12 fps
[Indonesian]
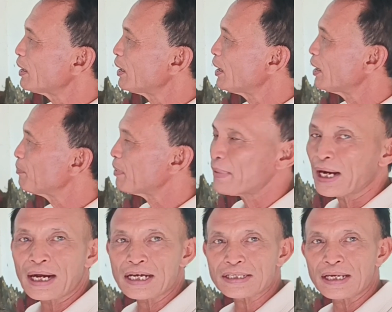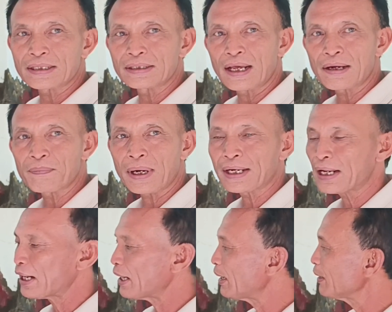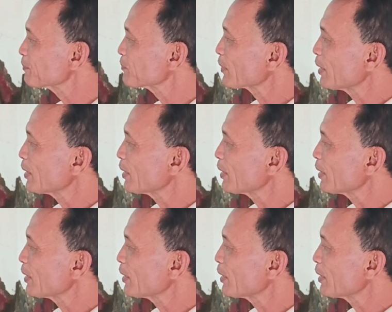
uh, pemangkasan daripada